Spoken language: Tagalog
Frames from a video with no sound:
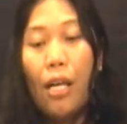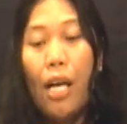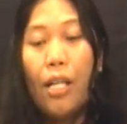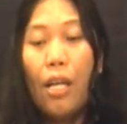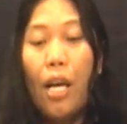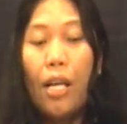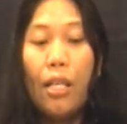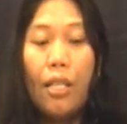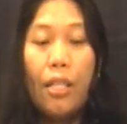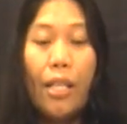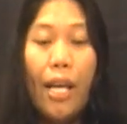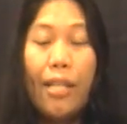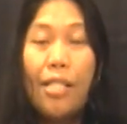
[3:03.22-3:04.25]
I, I
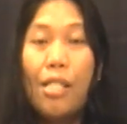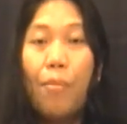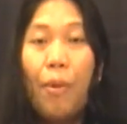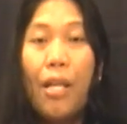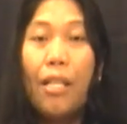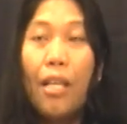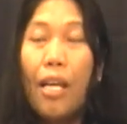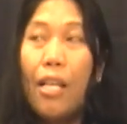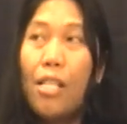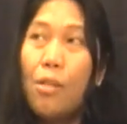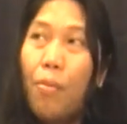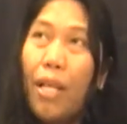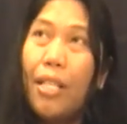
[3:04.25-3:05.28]
can't explain,
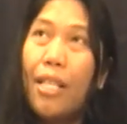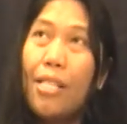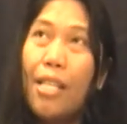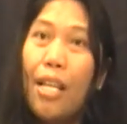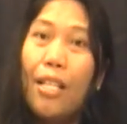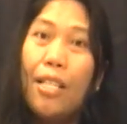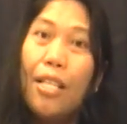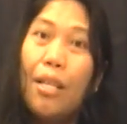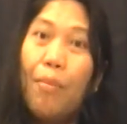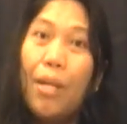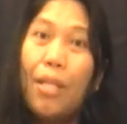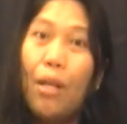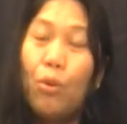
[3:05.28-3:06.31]
explain kasi hindi
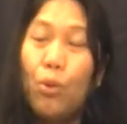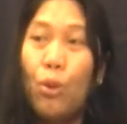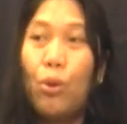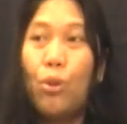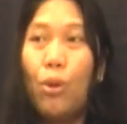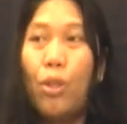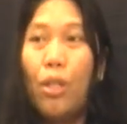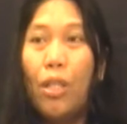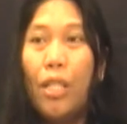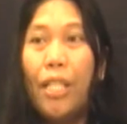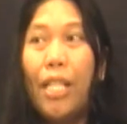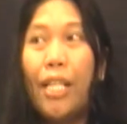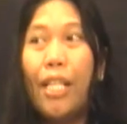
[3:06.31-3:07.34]
naman ako doktor,
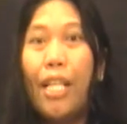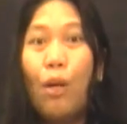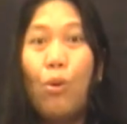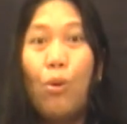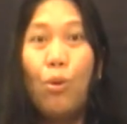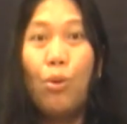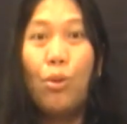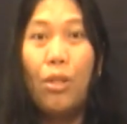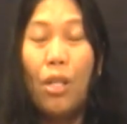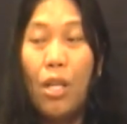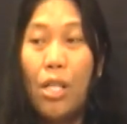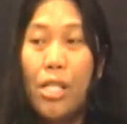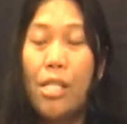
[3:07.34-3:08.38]
hindi rin ako
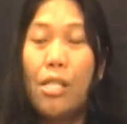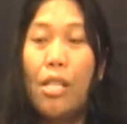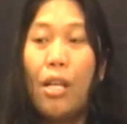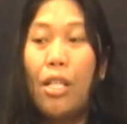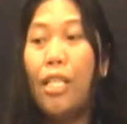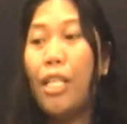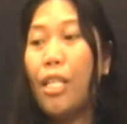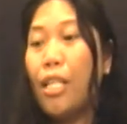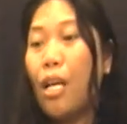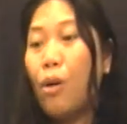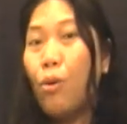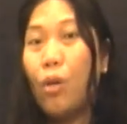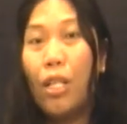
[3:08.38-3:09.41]
nurse na, hindi rin
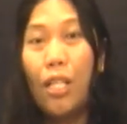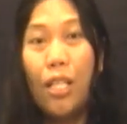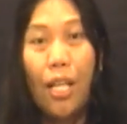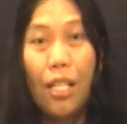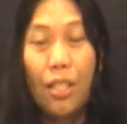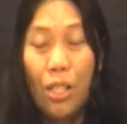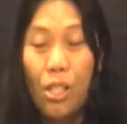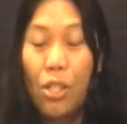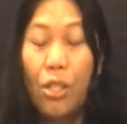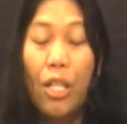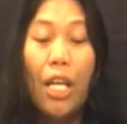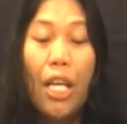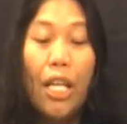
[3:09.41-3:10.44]
ako clinical
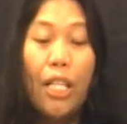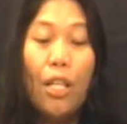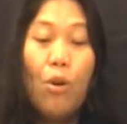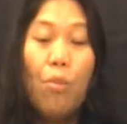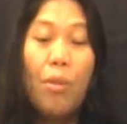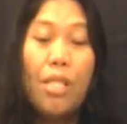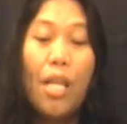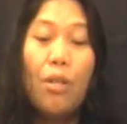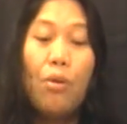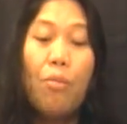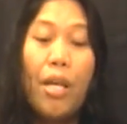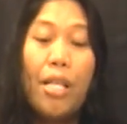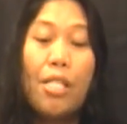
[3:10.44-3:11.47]
teacher. Hindi ko
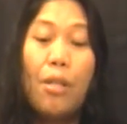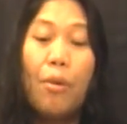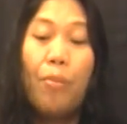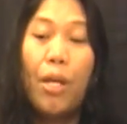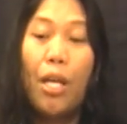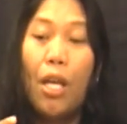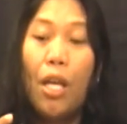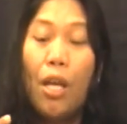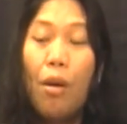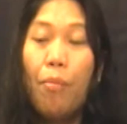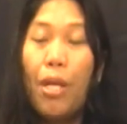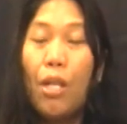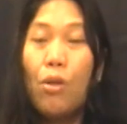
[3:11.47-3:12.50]
masyadong ma-explain.
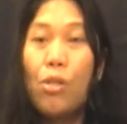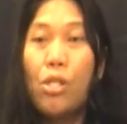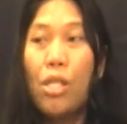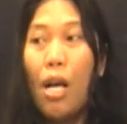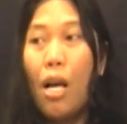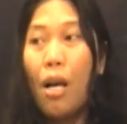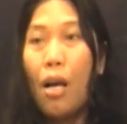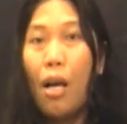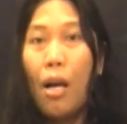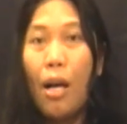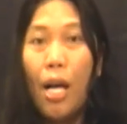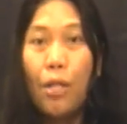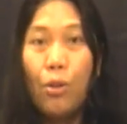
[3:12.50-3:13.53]
Pero sa
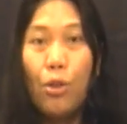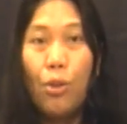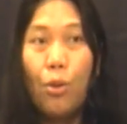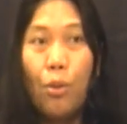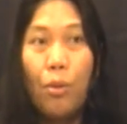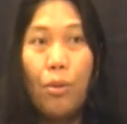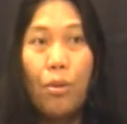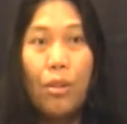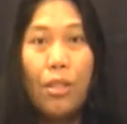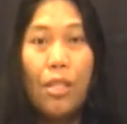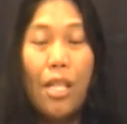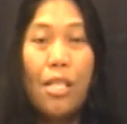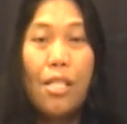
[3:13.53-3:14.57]
ano yung
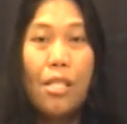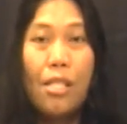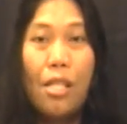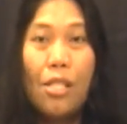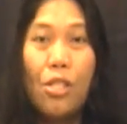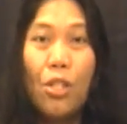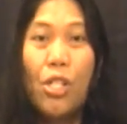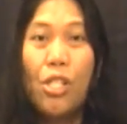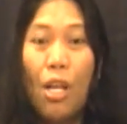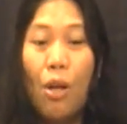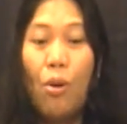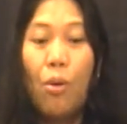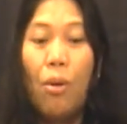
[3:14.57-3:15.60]
nagsisearch
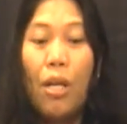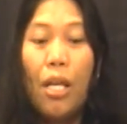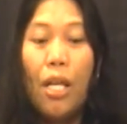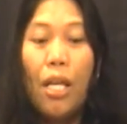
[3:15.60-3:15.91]
ako,